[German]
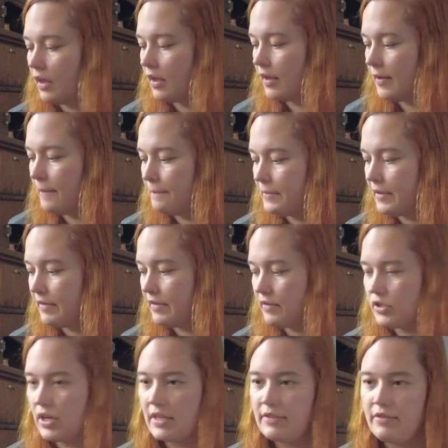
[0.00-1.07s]
Ähm, da werden
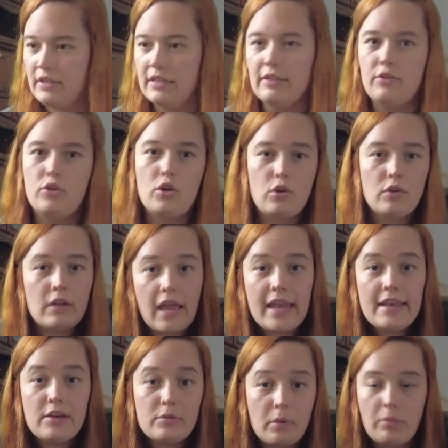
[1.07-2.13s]
wahrscheinlich jetzt viele
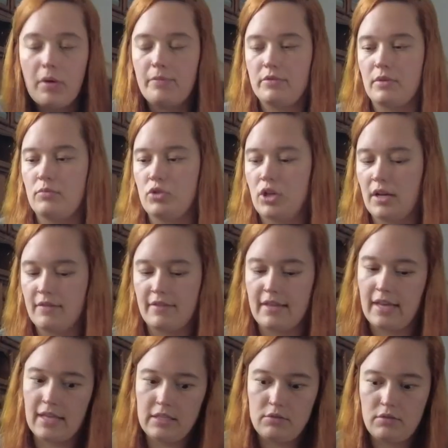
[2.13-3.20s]
Hände über den Kopf zusammenschlagen.
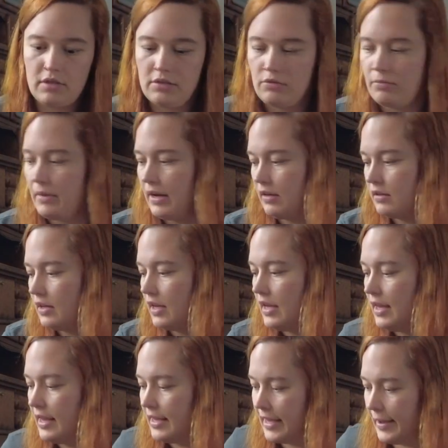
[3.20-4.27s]
Kannst du das nur machen?
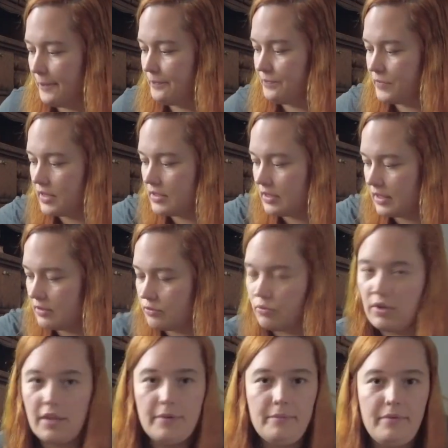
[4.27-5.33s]
Ja, ist ganz
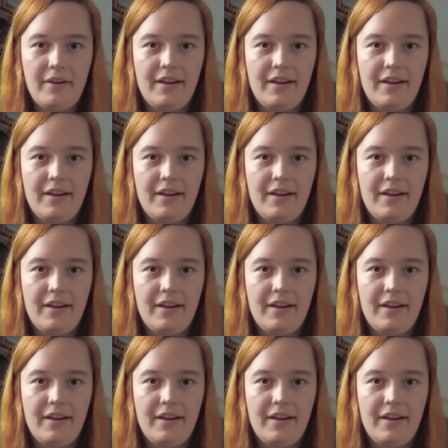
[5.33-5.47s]
okay.